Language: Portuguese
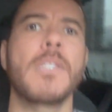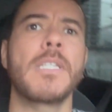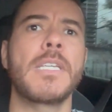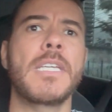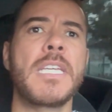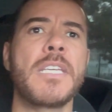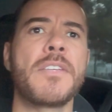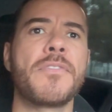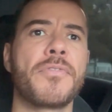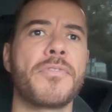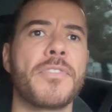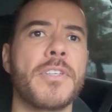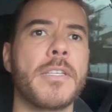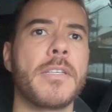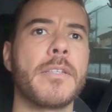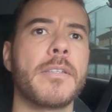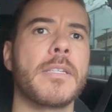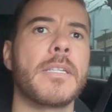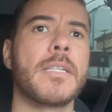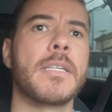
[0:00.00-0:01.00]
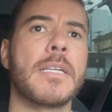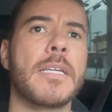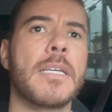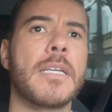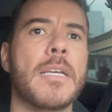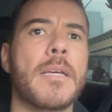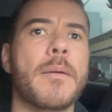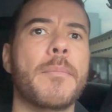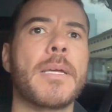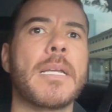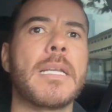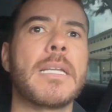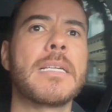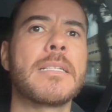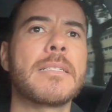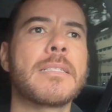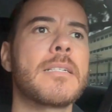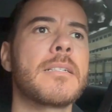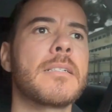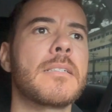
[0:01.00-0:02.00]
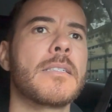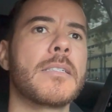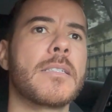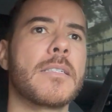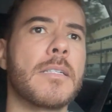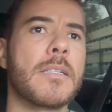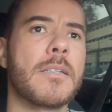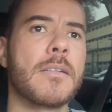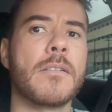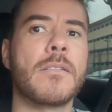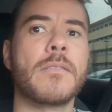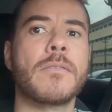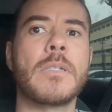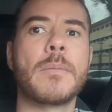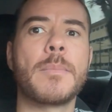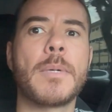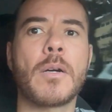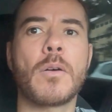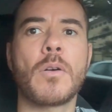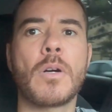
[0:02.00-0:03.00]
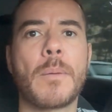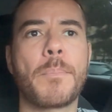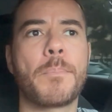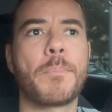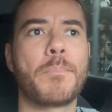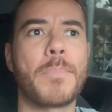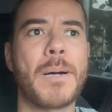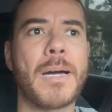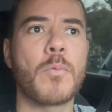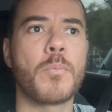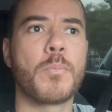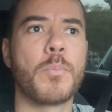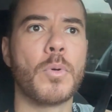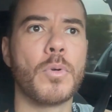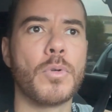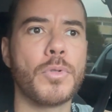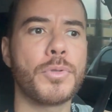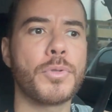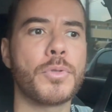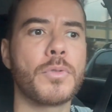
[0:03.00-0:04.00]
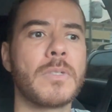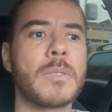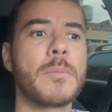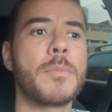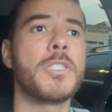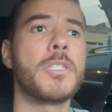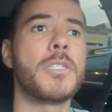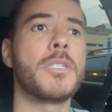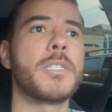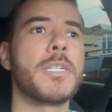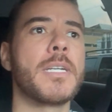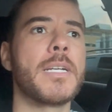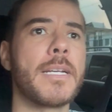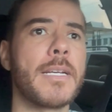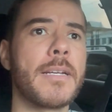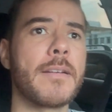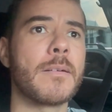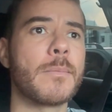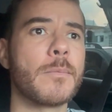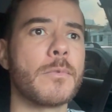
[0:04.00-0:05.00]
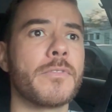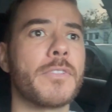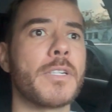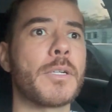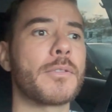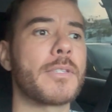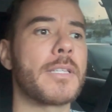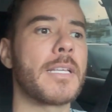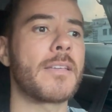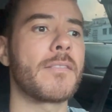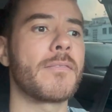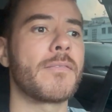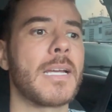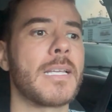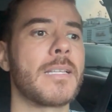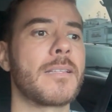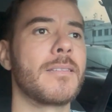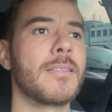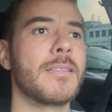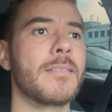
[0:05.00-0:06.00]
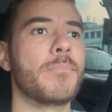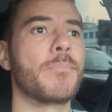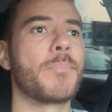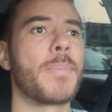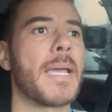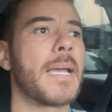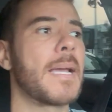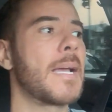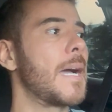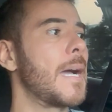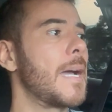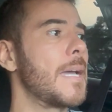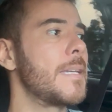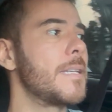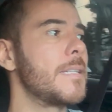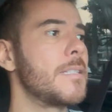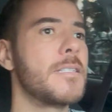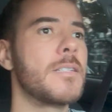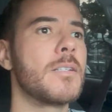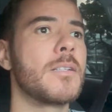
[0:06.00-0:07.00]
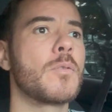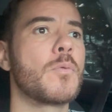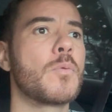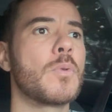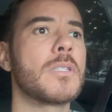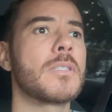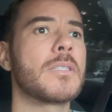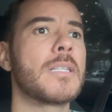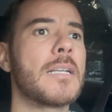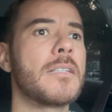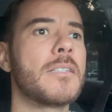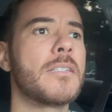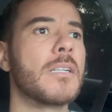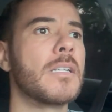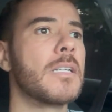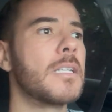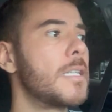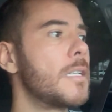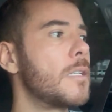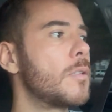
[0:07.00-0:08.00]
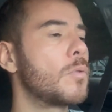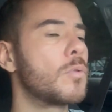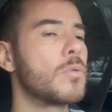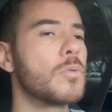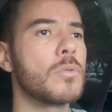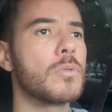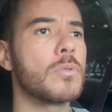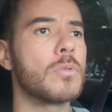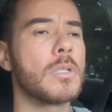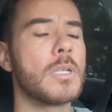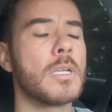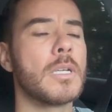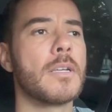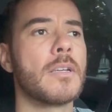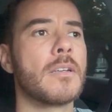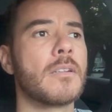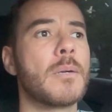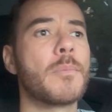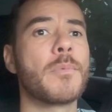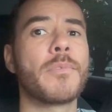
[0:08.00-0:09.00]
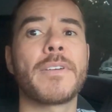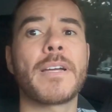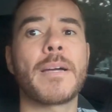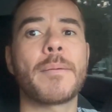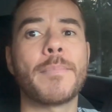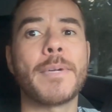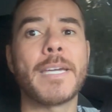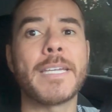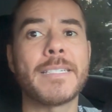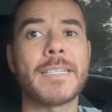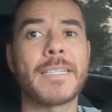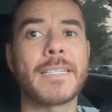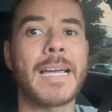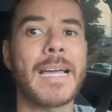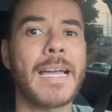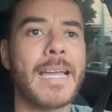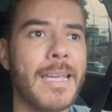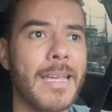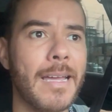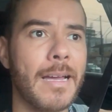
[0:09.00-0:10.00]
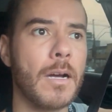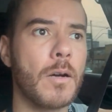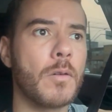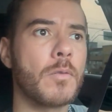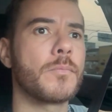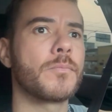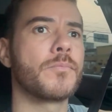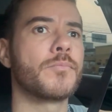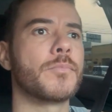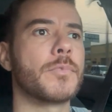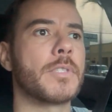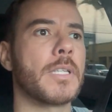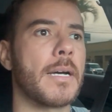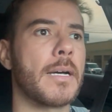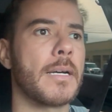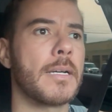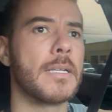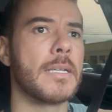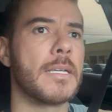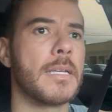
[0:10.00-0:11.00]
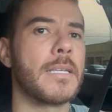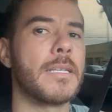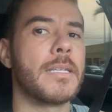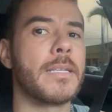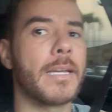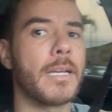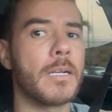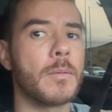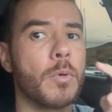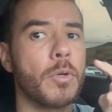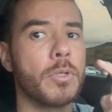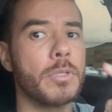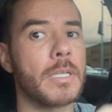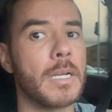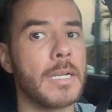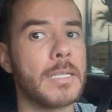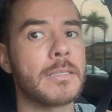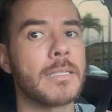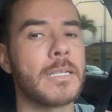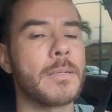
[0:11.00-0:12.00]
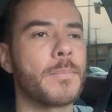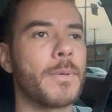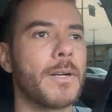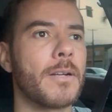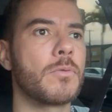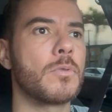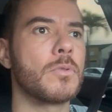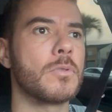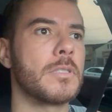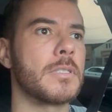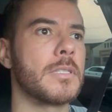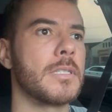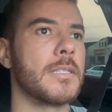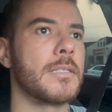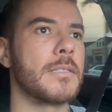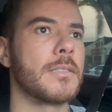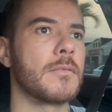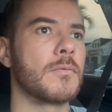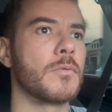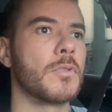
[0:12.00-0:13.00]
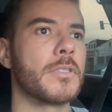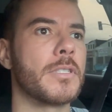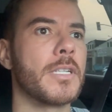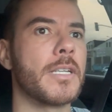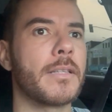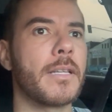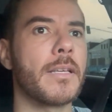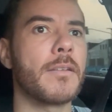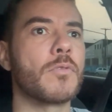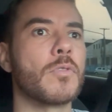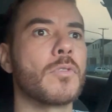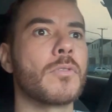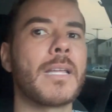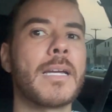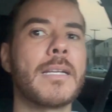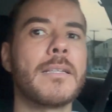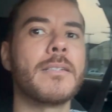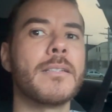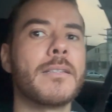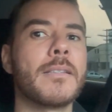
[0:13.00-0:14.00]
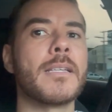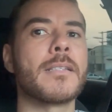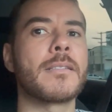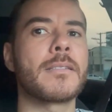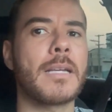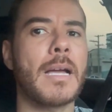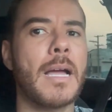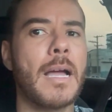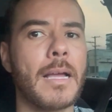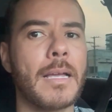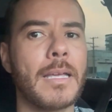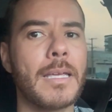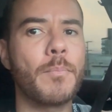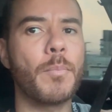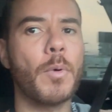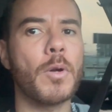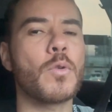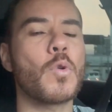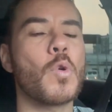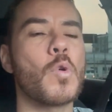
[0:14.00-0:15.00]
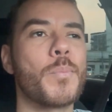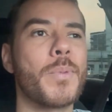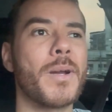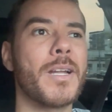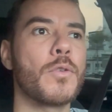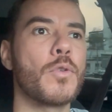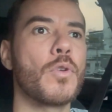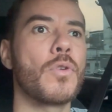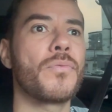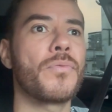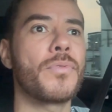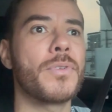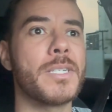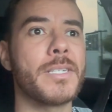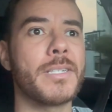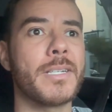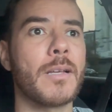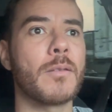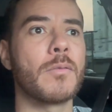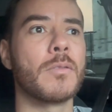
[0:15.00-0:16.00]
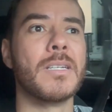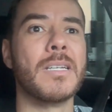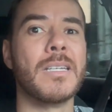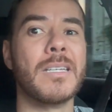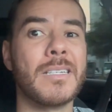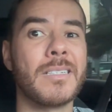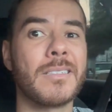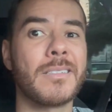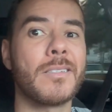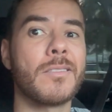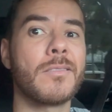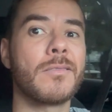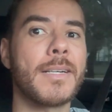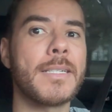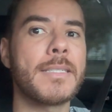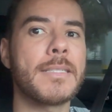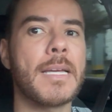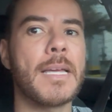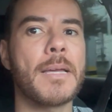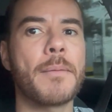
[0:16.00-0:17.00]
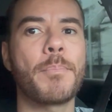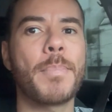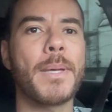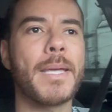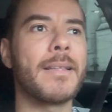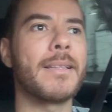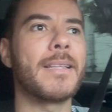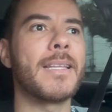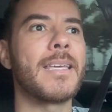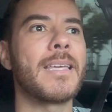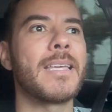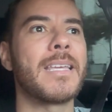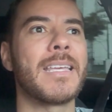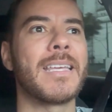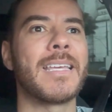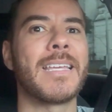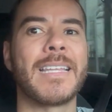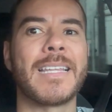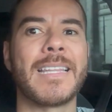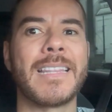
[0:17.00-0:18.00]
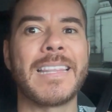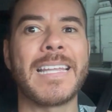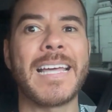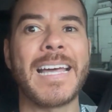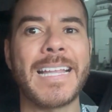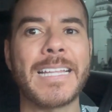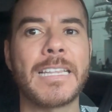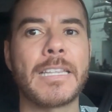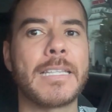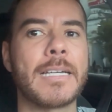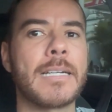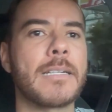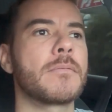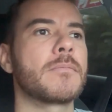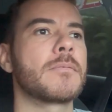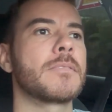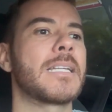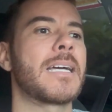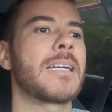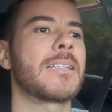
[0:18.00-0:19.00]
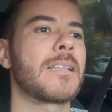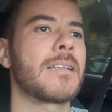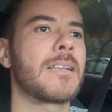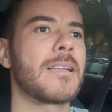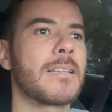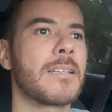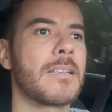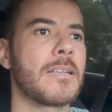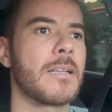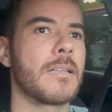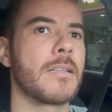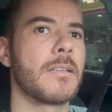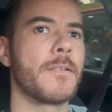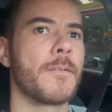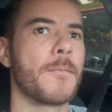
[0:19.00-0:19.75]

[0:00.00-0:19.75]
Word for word: Enfim, beleza? Vamos agora para o posto, vamos encher, vamos ver quanto é que vai pegar aí de quantidade de litros, vamos ver a média na real, tá? E quero mostrar isso aí para vocês. Você que tem vontade de ter esse carro aqui, pode comprar de olho fechado, que você não vai se arrepender nada, nada, nada, nada.